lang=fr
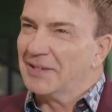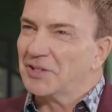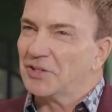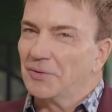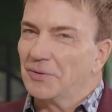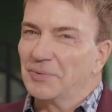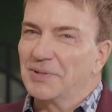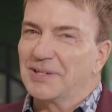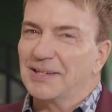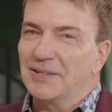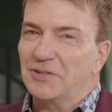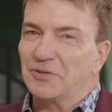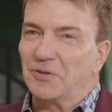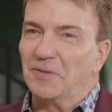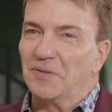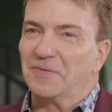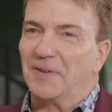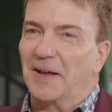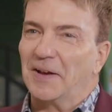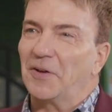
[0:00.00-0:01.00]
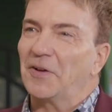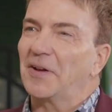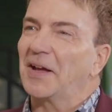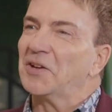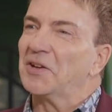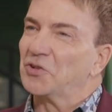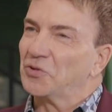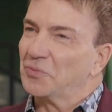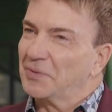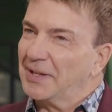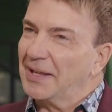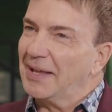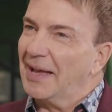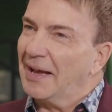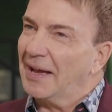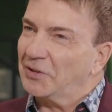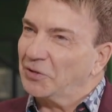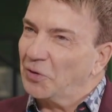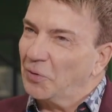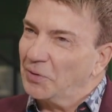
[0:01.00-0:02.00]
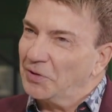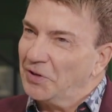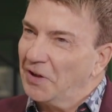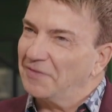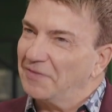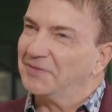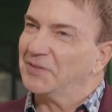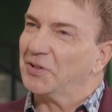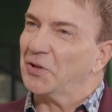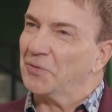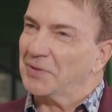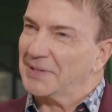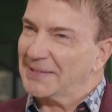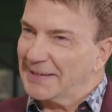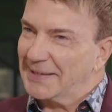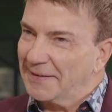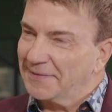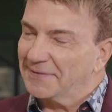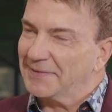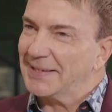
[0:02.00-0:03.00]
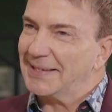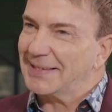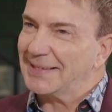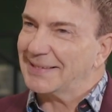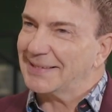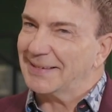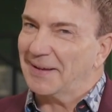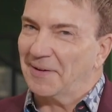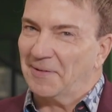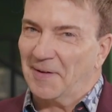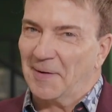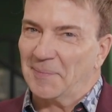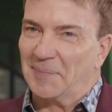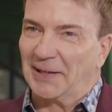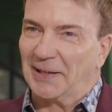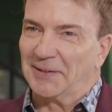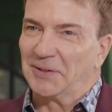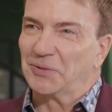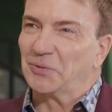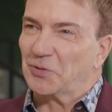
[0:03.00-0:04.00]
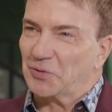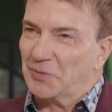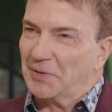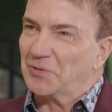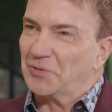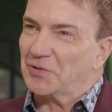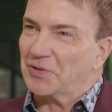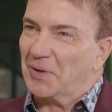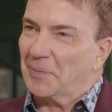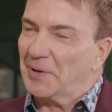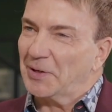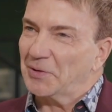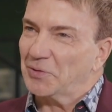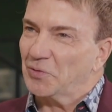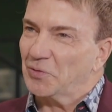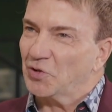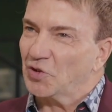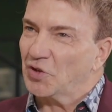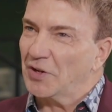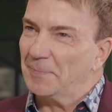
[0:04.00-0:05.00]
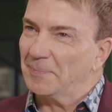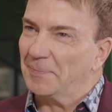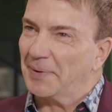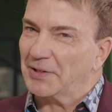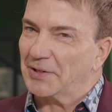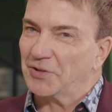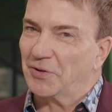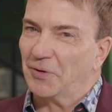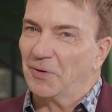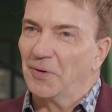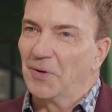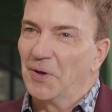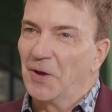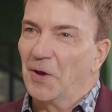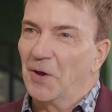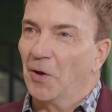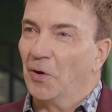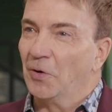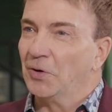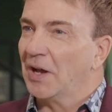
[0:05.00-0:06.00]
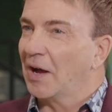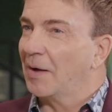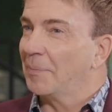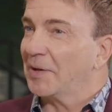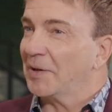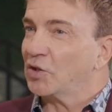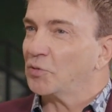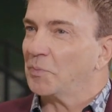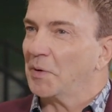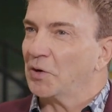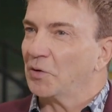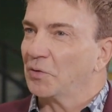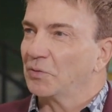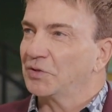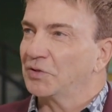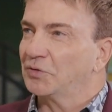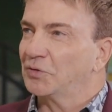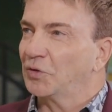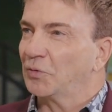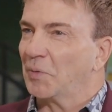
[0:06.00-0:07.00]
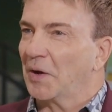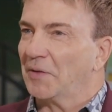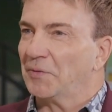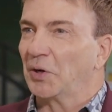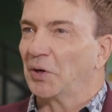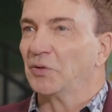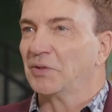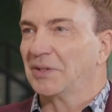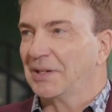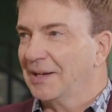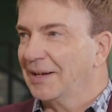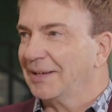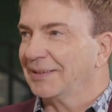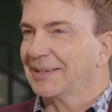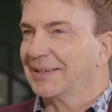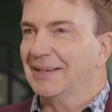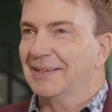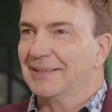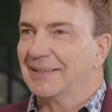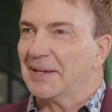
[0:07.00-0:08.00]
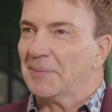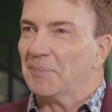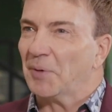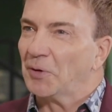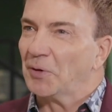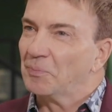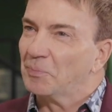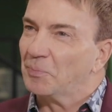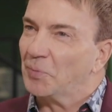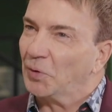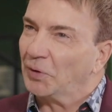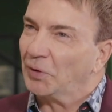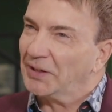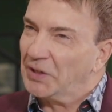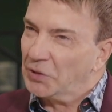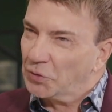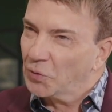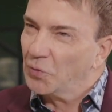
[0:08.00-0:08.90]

Et ça aussi, c'est une valeur ajoutée à ton offre de service. On va en parler tout de suite, justement, du gym, mhm. parce que un n'empêche pas l'autre. Tu peux avoir une clientèle qui est bonne pour les